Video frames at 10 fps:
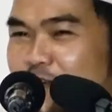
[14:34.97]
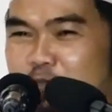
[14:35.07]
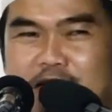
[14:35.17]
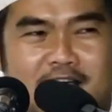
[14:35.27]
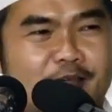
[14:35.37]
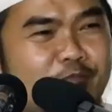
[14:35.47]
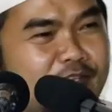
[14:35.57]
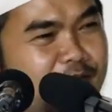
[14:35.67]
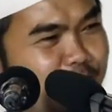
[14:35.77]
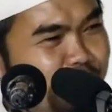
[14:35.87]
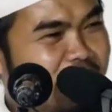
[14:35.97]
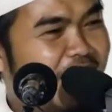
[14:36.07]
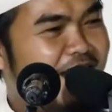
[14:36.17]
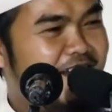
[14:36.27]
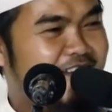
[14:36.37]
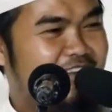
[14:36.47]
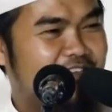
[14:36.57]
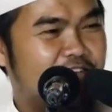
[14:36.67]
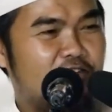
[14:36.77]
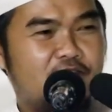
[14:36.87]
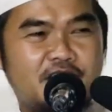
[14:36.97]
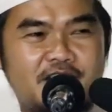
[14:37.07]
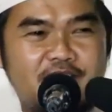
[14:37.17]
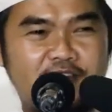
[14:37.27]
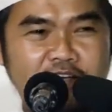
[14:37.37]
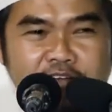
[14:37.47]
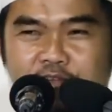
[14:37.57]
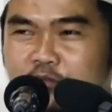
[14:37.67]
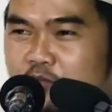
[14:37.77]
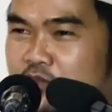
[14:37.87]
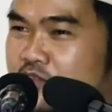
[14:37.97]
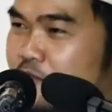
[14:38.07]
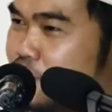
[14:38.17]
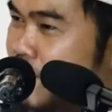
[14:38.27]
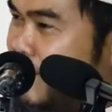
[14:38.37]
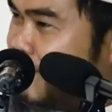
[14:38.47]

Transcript: Ya padahal masih muda. Ya, masih muda